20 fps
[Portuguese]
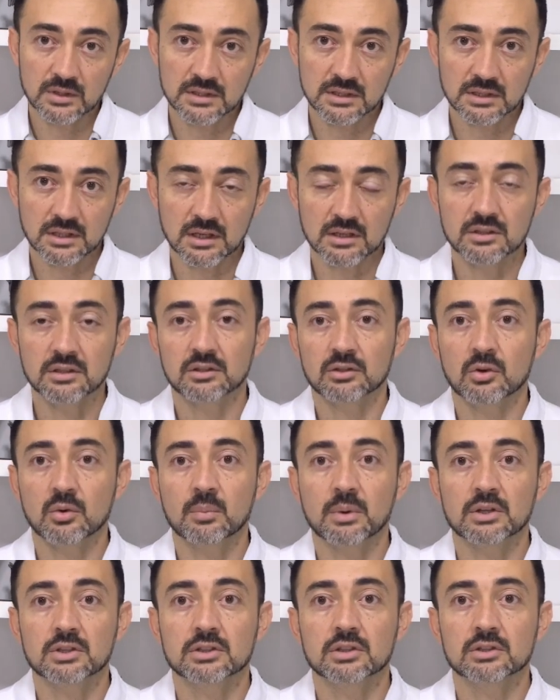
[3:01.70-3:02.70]
nesses casos de
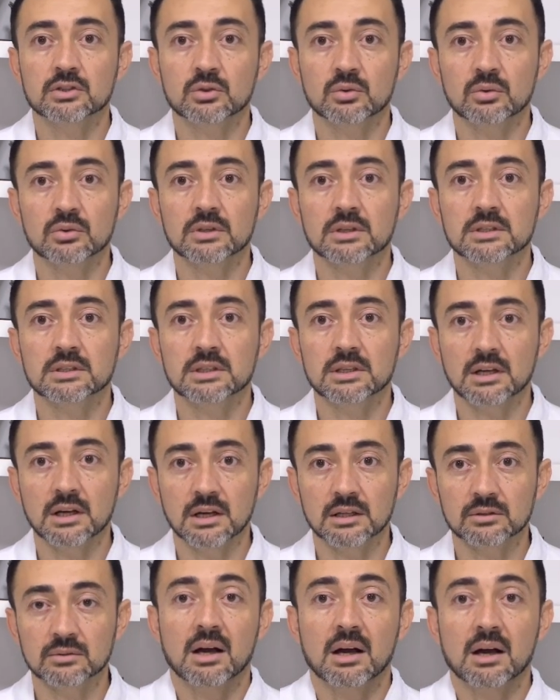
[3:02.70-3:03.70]
enteropatias crônicas em galo.